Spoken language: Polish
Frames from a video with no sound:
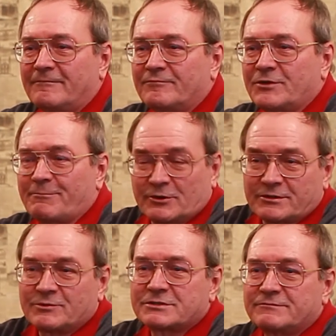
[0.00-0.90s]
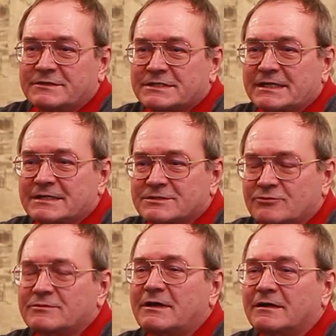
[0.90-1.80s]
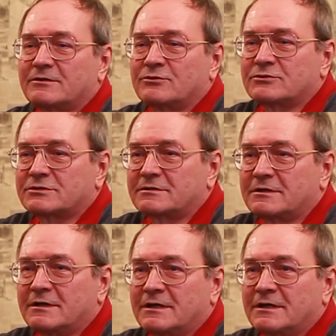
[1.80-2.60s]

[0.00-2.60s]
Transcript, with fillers: No potem oczywiście na studiach już,